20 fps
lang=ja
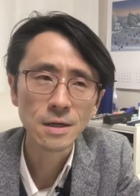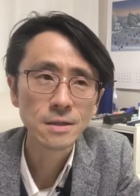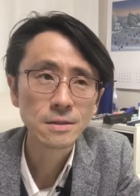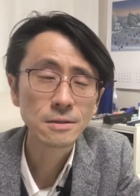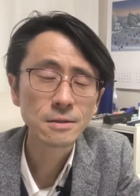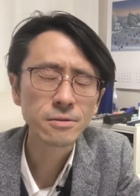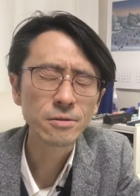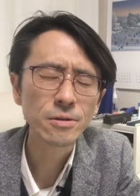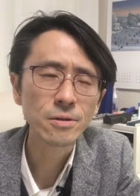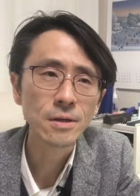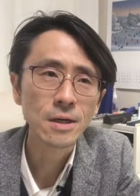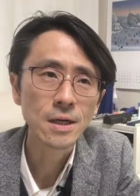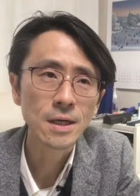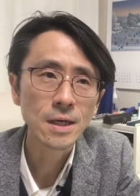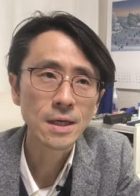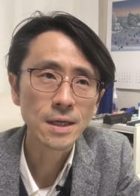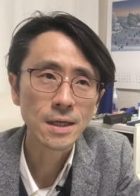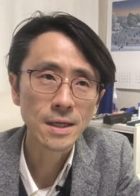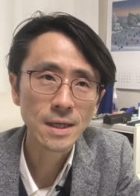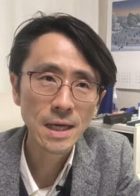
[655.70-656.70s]
すよ。その
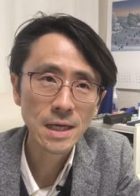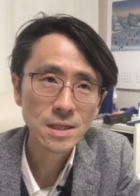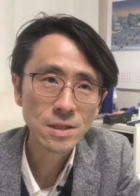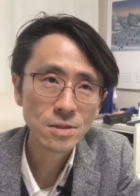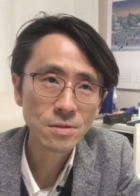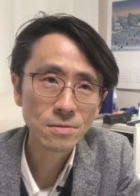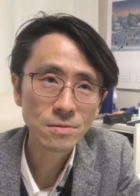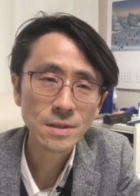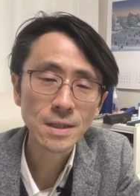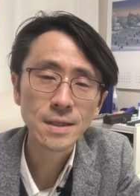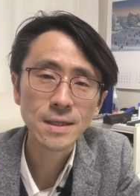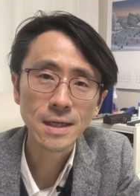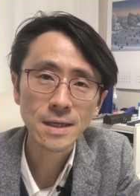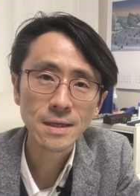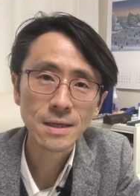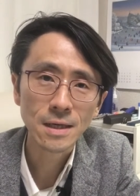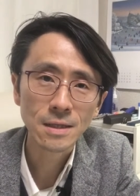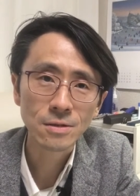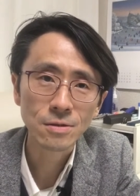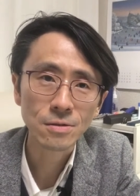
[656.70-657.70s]
現状というのは何
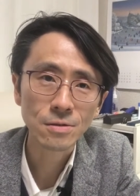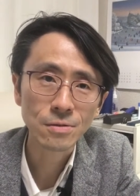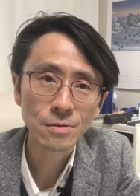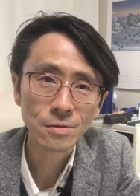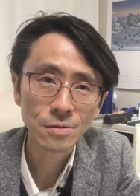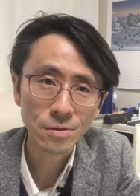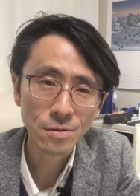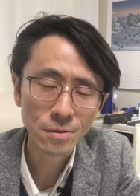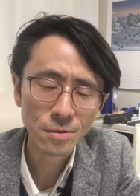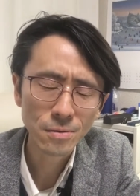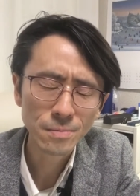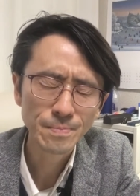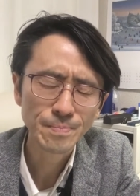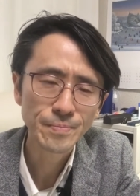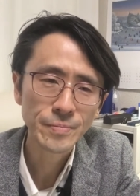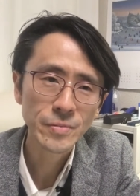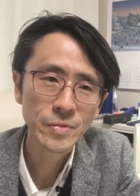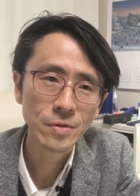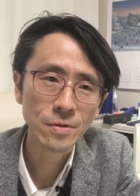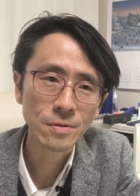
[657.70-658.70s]
かっていうと
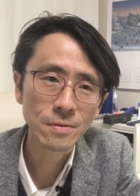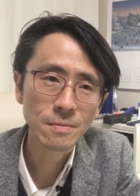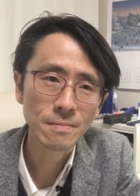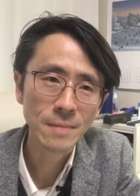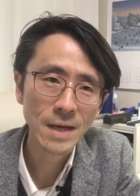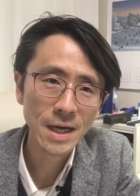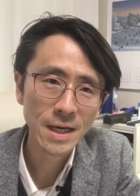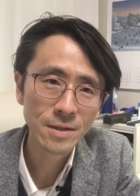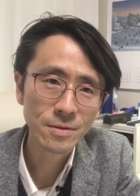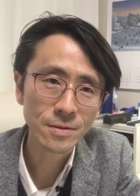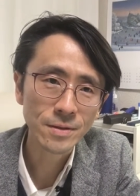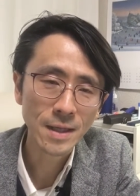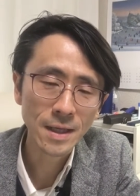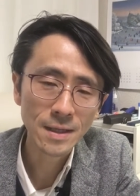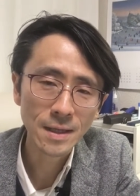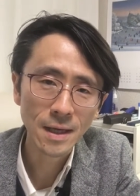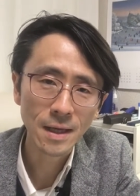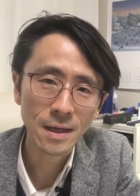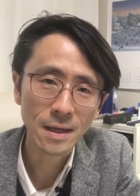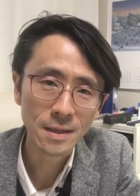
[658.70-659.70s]
その前の出
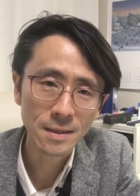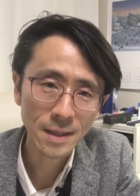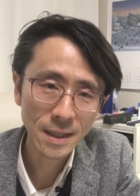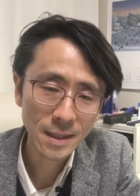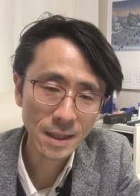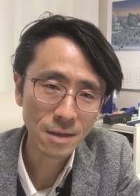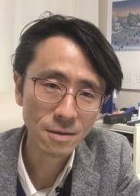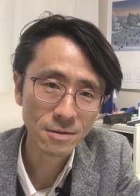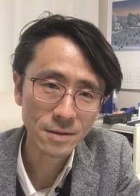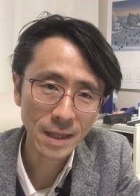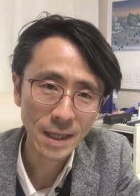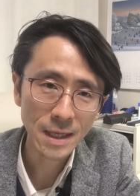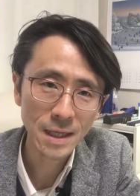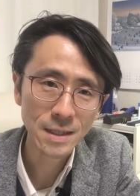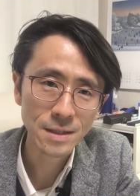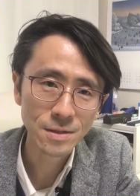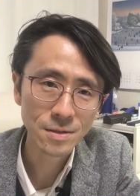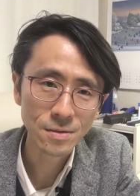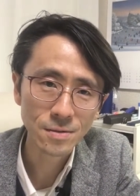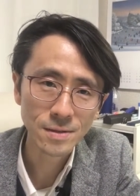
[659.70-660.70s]
て出てく
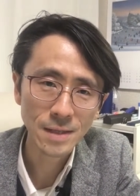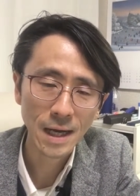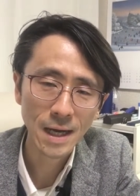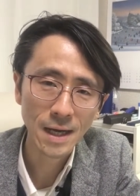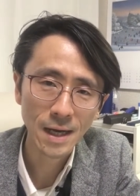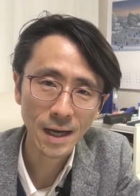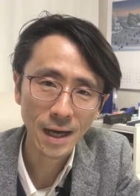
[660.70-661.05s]
テナントさん